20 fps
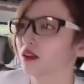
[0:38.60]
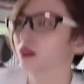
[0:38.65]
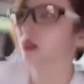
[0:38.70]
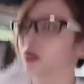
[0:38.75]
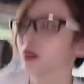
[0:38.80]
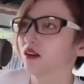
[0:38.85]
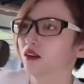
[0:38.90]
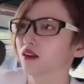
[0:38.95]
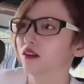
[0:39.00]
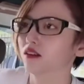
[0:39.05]

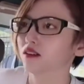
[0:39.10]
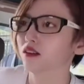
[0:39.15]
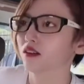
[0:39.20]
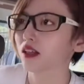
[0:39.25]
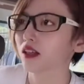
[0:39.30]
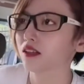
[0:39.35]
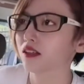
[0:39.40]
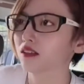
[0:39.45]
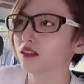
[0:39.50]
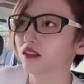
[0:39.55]
嗯，等
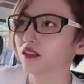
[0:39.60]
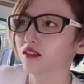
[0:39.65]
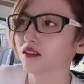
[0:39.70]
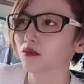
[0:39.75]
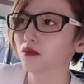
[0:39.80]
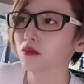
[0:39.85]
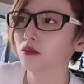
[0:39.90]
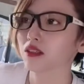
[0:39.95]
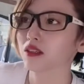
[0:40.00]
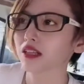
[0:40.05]
它这个
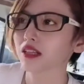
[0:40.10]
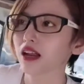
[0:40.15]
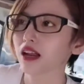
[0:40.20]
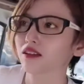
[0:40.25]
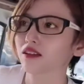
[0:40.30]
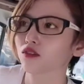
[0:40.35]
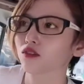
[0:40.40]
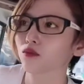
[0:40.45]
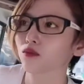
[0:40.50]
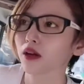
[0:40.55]
新蜜下
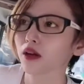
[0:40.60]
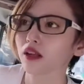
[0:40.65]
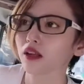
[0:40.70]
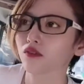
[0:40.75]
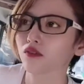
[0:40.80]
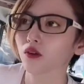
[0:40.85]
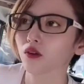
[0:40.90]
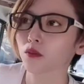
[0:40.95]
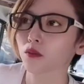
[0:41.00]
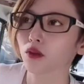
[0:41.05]
来之后买点
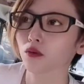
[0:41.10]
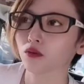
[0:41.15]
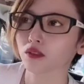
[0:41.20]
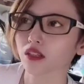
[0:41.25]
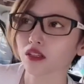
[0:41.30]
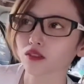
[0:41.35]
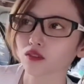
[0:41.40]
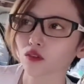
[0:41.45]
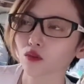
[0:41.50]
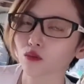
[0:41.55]
蜂蜜我
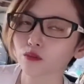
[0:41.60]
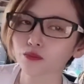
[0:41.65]
再走。